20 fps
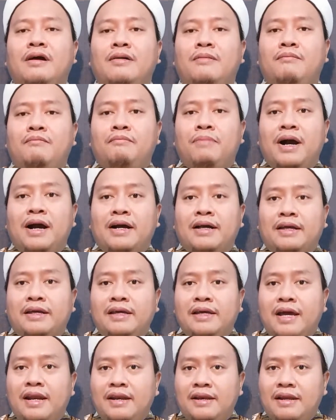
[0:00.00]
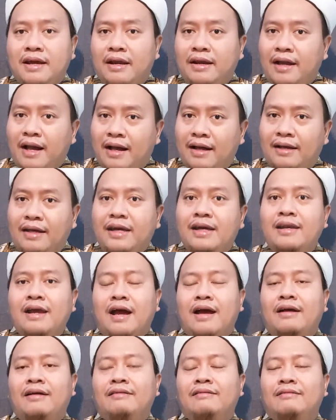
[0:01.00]
bagian dari akidah
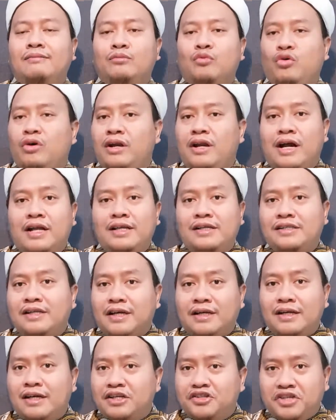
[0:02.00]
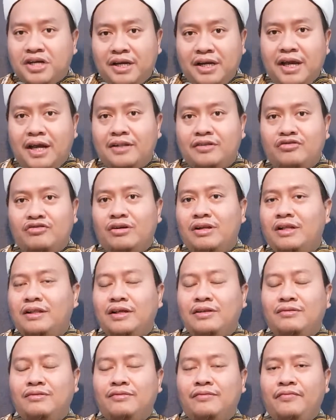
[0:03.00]
bukan hanya sekedar syariat solat
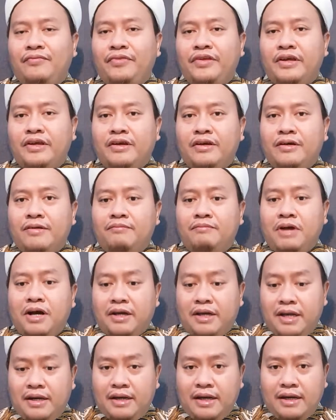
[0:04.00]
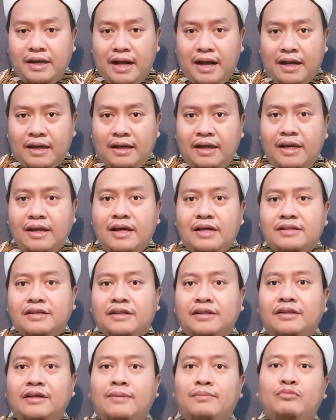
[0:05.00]
itu bagian dari akidah setiap